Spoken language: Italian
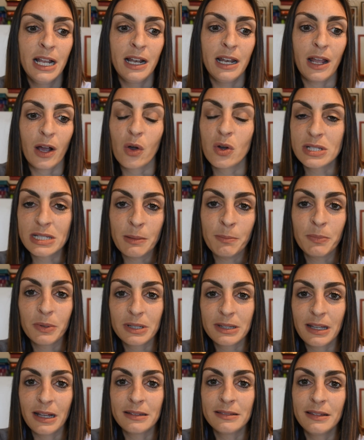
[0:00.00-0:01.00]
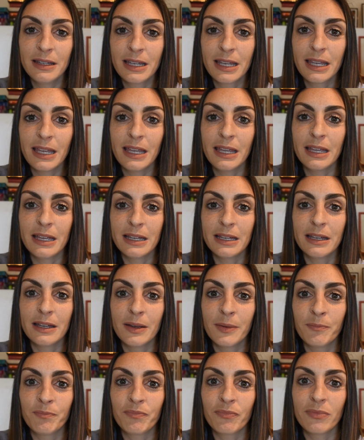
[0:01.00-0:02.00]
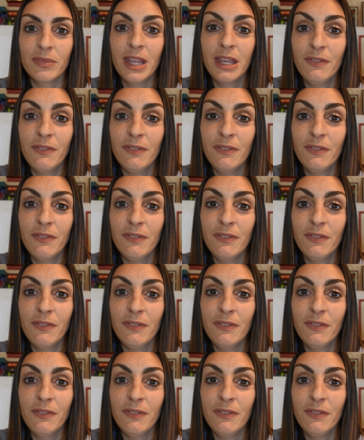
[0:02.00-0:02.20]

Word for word: La cosa importante è che ehm,